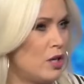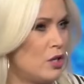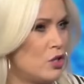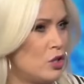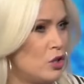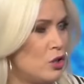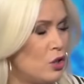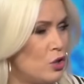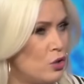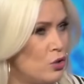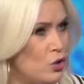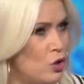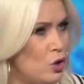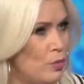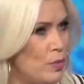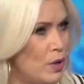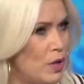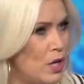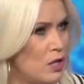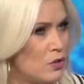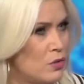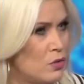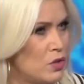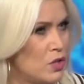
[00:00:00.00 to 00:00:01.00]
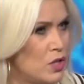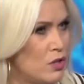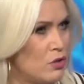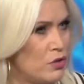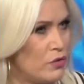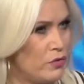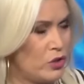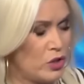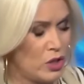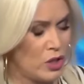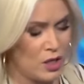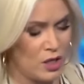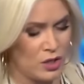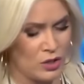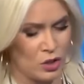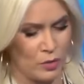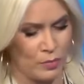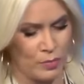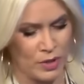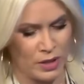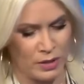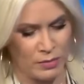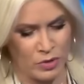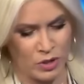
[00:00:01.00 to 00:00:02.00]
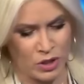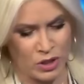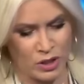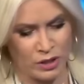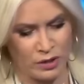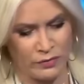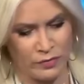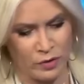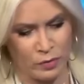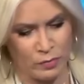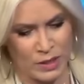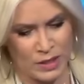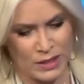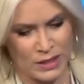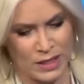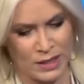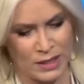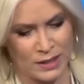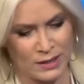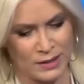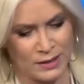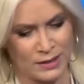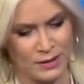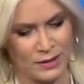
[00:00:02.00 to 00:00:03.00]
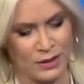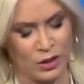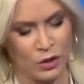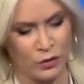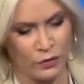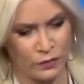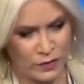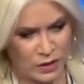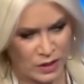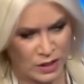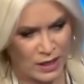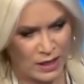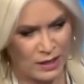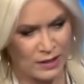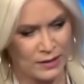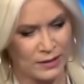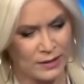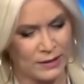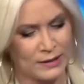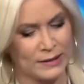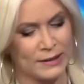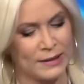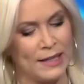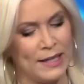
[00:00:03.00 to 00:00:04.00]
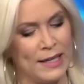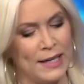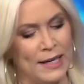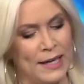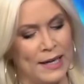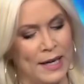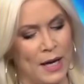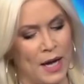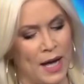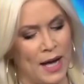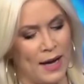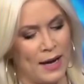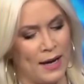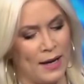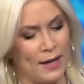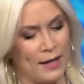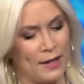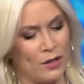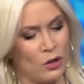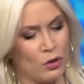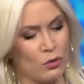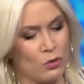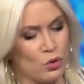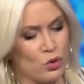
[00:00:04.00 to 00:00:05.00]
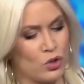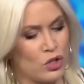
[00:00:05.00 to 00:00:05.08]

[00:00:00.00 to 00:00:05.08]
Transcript: jeżeli chodzi o Pegasusa. Oczywiście na razie opieramy się na informacjach e, nieoficjalnych, ale no już